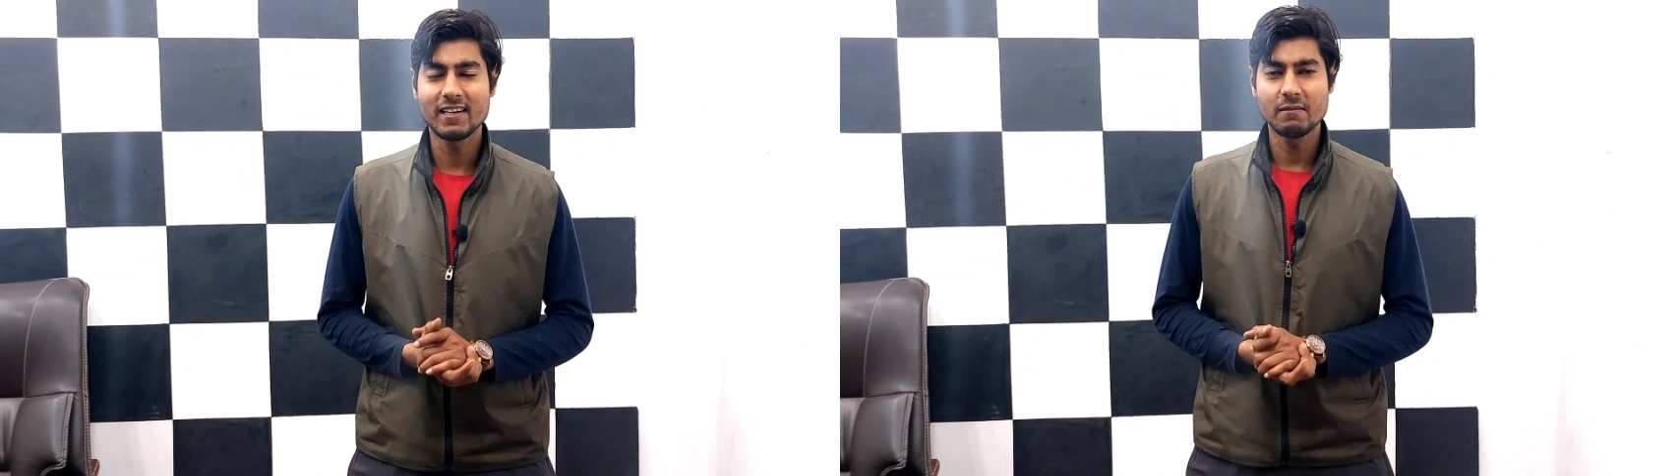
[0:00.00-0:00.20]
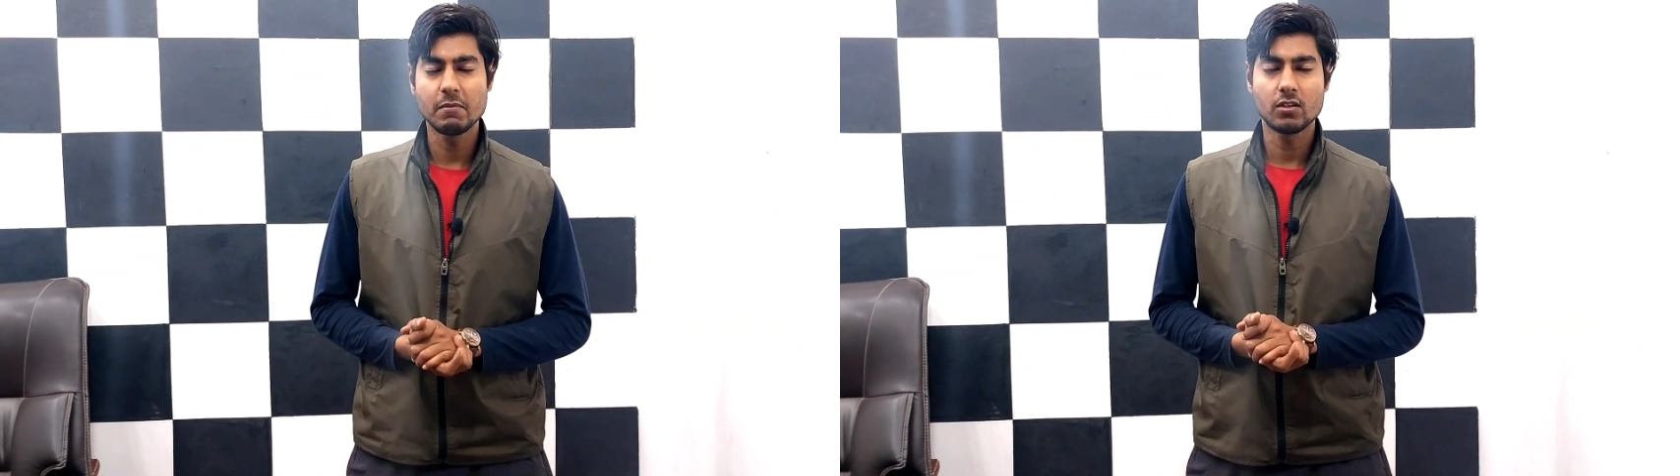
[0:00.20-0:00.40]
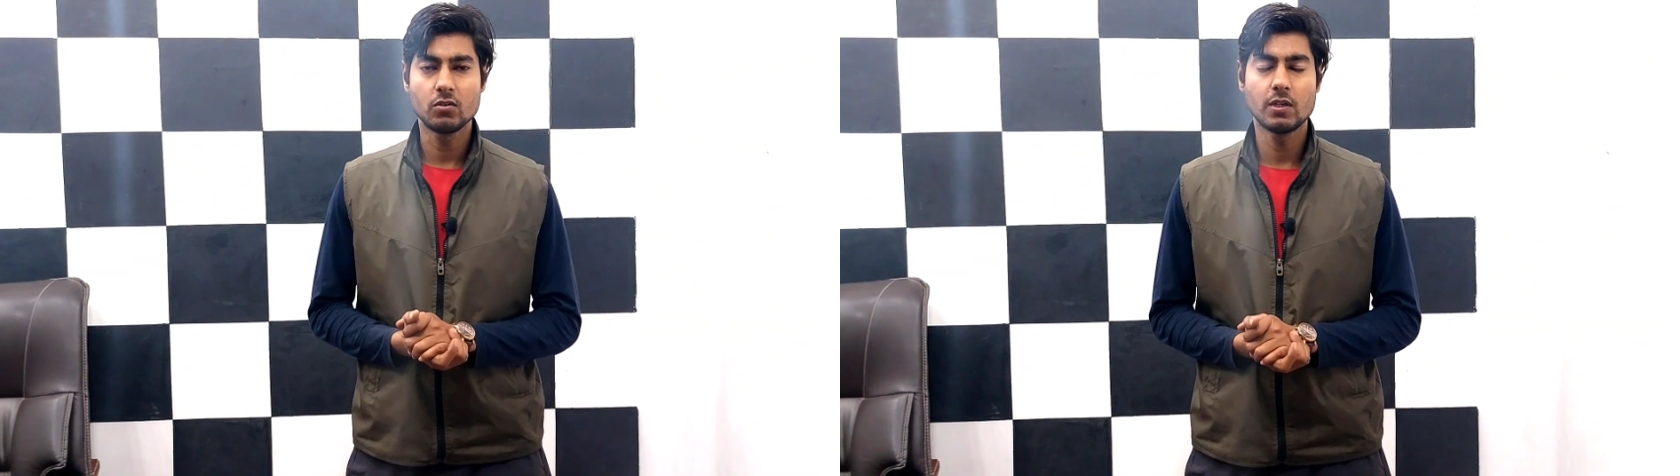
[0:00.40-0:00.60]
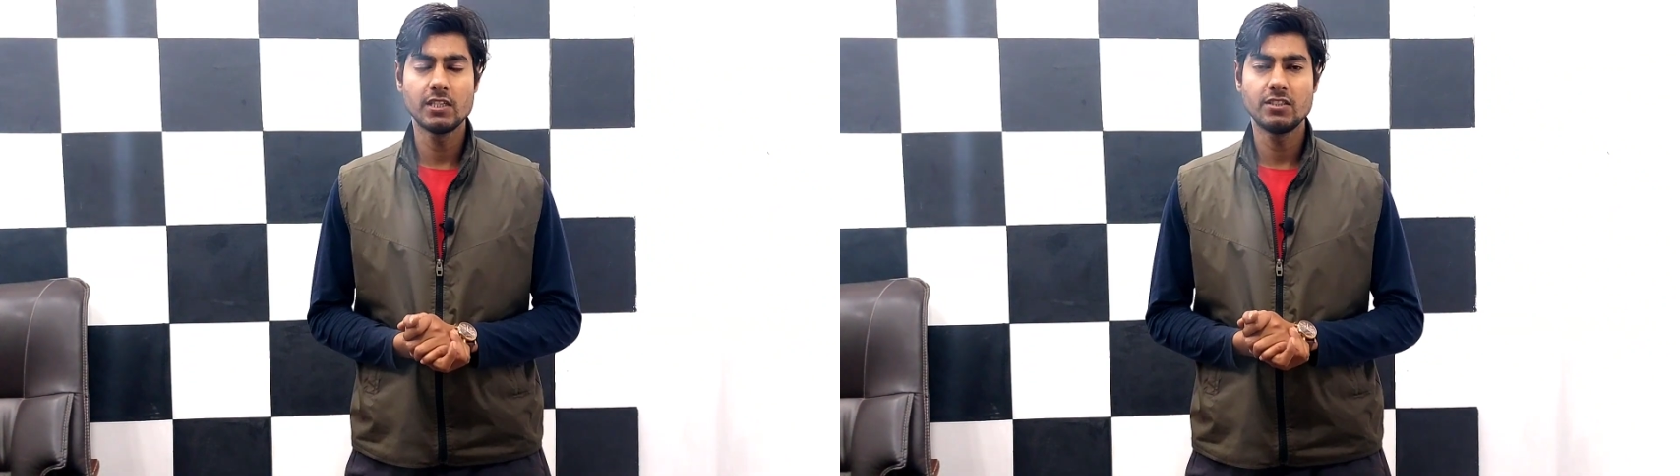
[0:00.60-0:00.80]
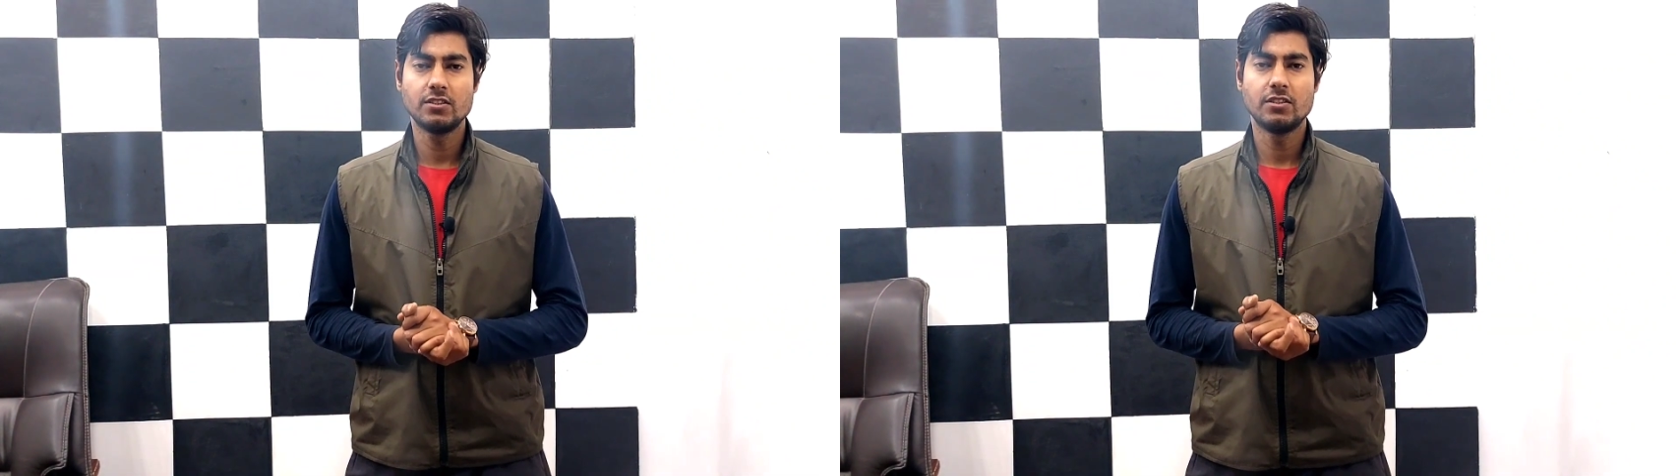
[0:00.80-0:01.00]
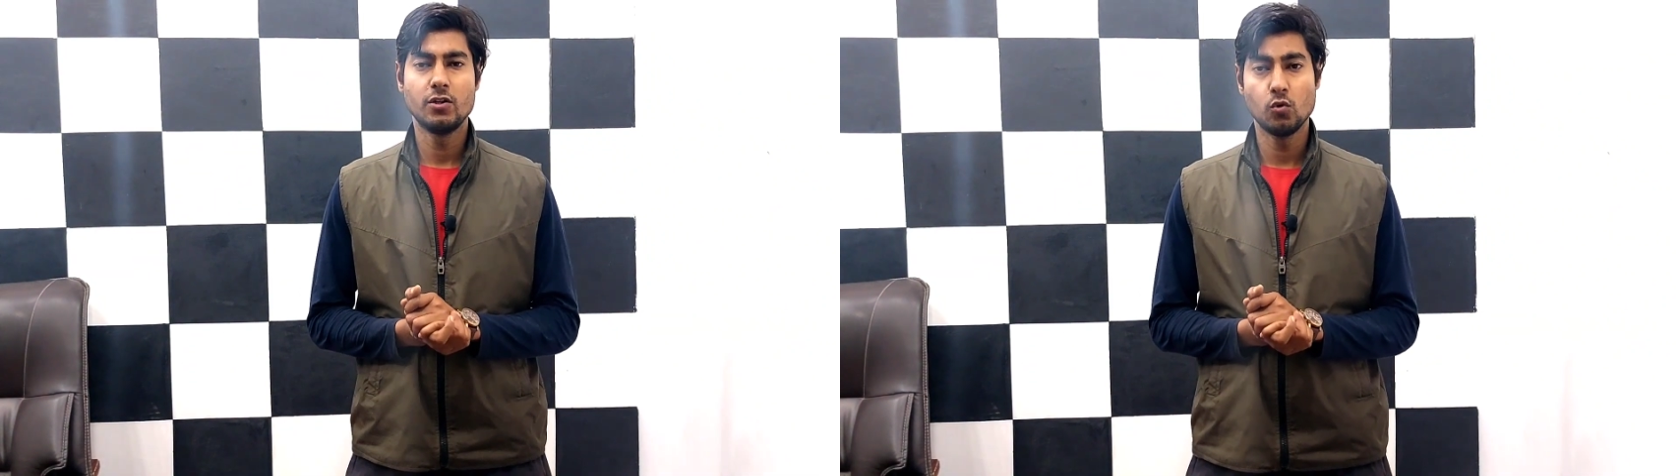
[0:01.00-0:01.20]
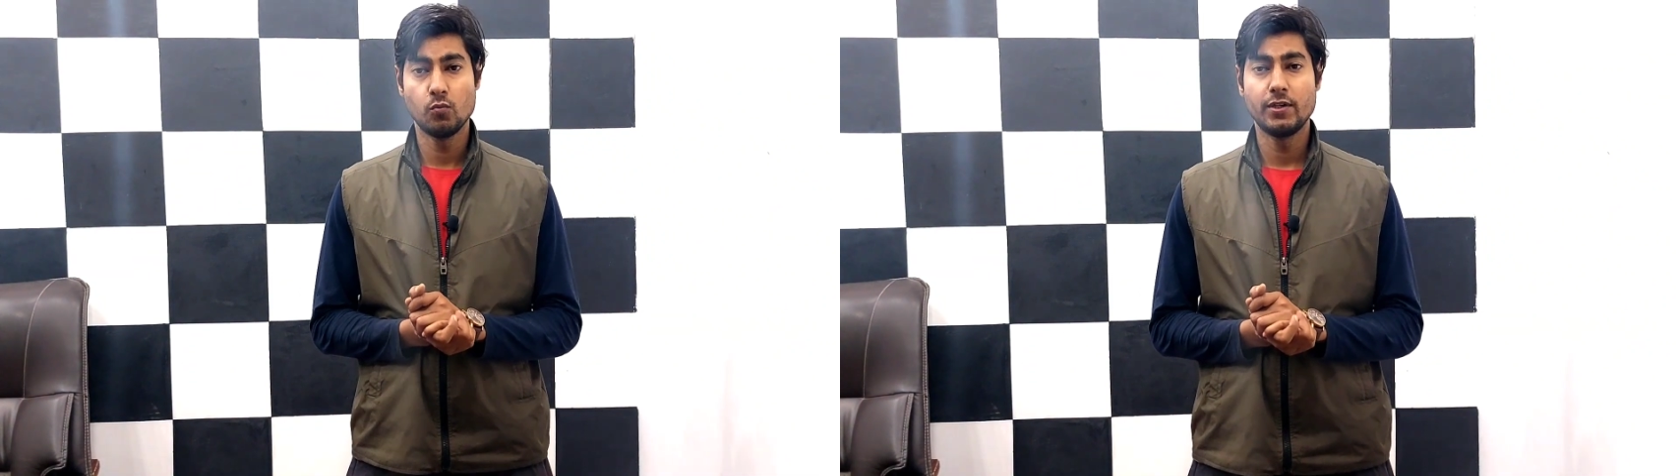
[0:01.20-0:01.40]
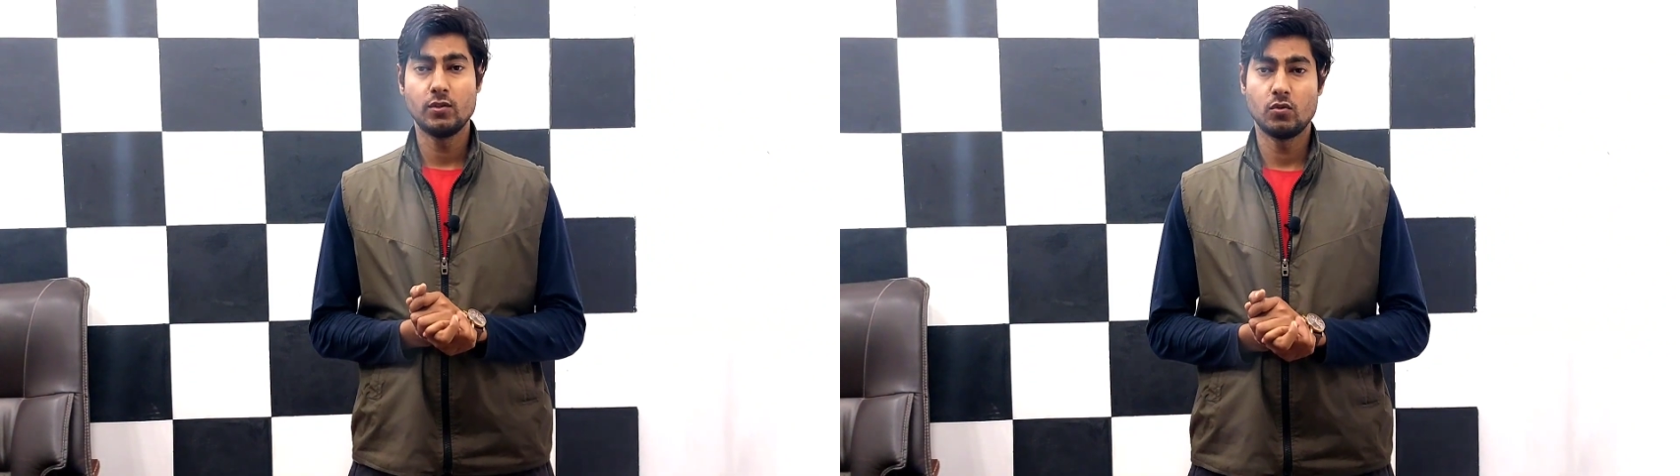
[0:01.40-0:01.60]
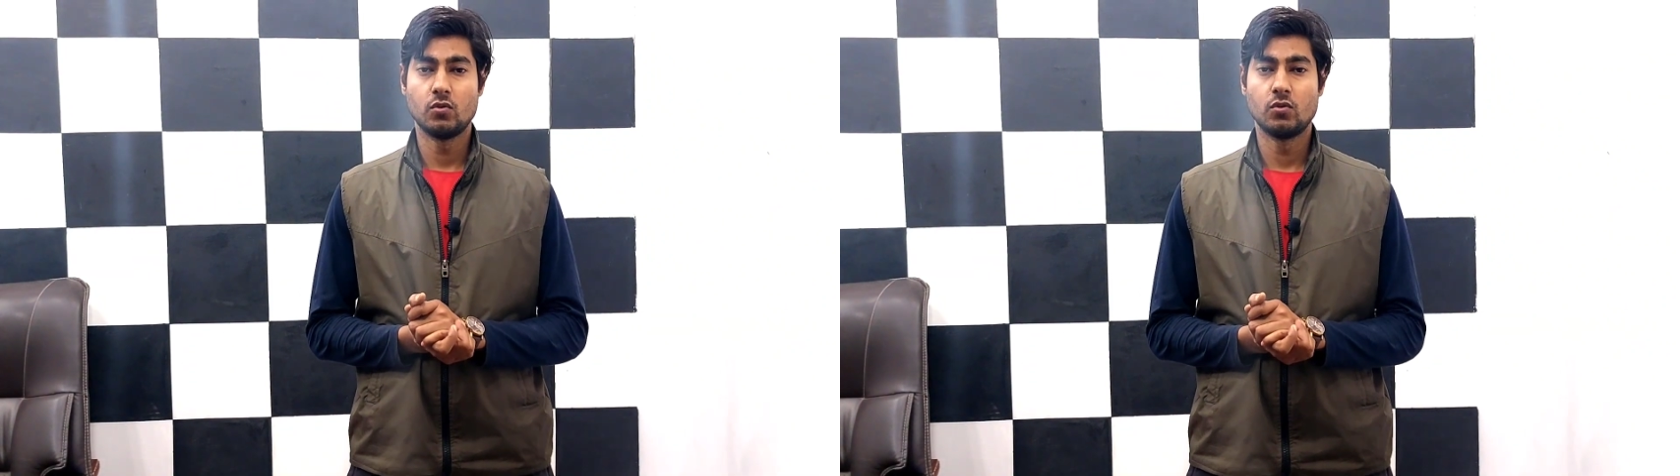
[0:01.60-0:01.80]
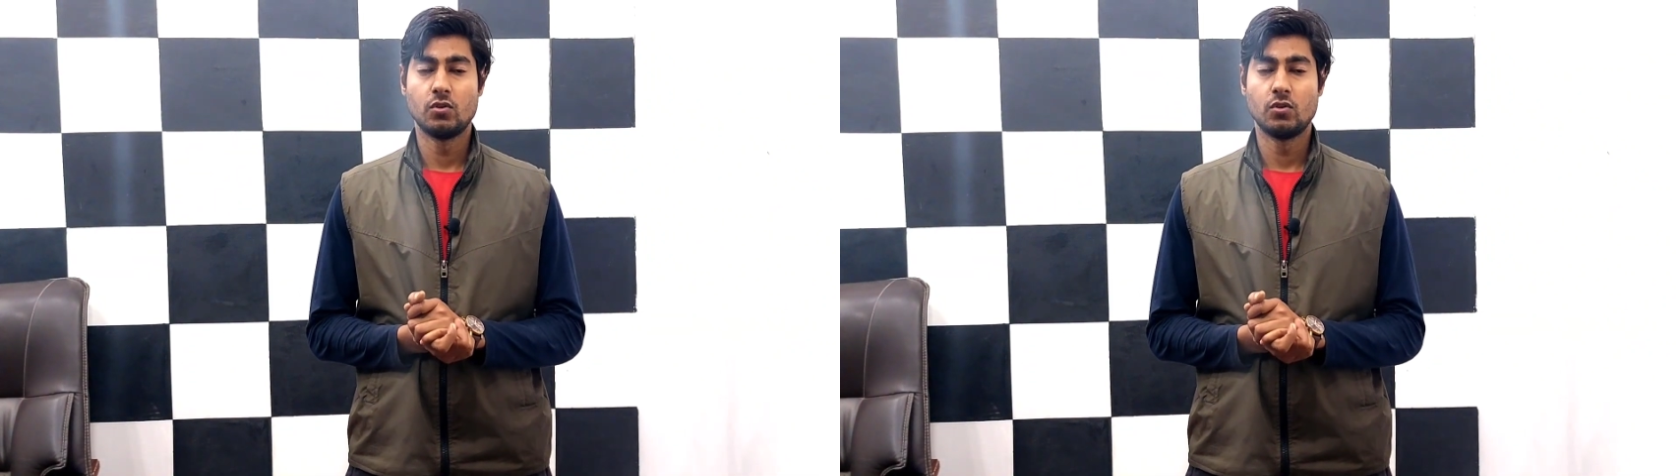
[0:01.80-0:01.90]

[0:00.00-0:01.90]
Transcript: वेलकम बैक टू माय न्यू वीडियो